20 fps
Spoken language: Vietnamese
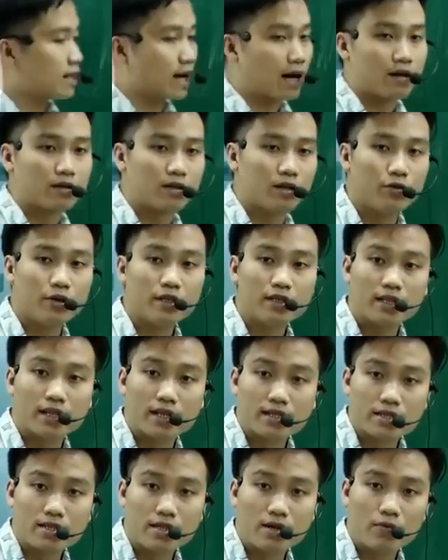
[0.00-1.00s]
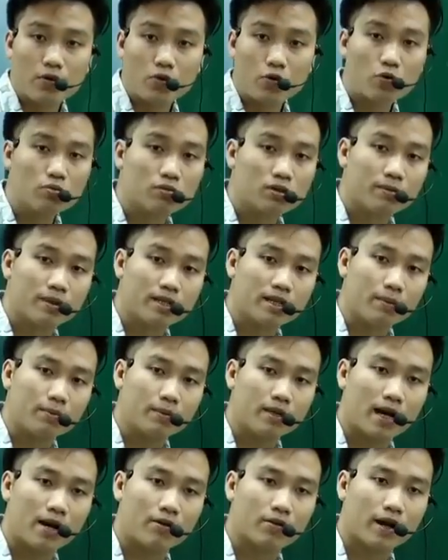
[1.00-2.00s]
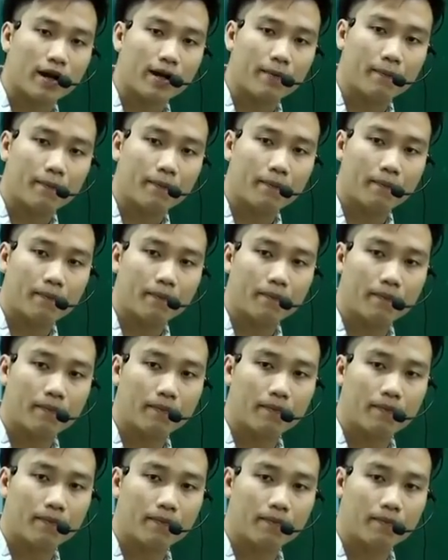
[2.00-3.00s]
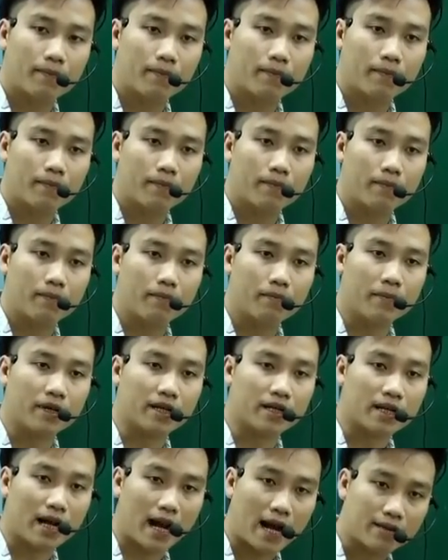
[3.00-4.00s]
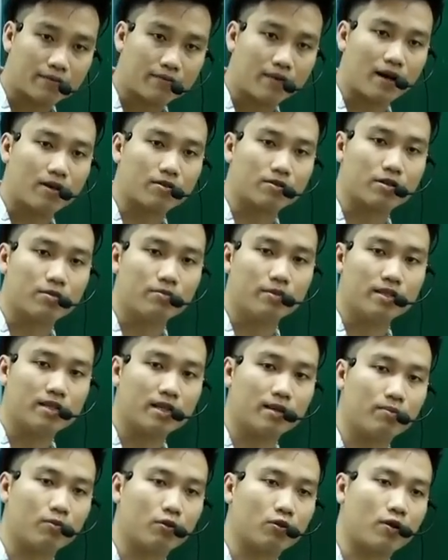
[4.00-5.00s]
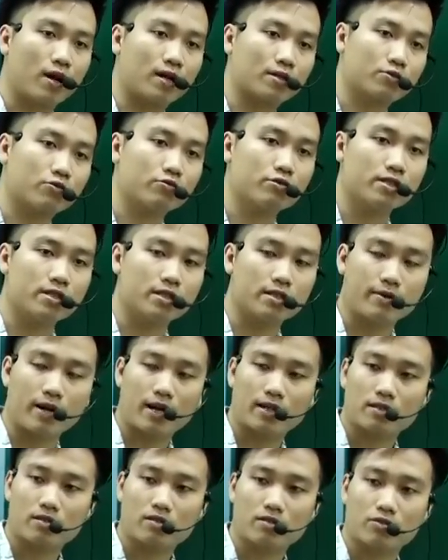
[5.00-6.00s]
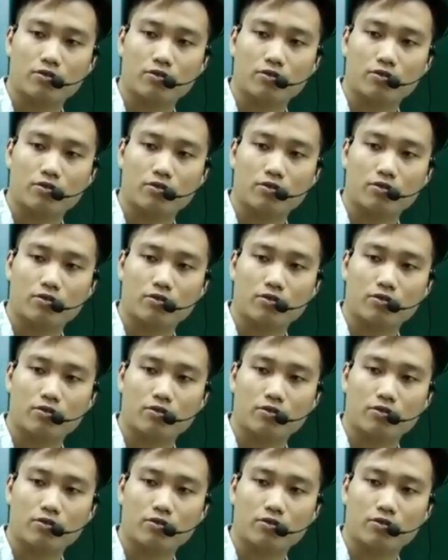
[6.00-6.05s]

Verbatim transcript: Nào, nếu x thì đến dương vô cùng thì mình nhập như nào các em? Mình can vào xong mình nhập một loạt số gì các bạn?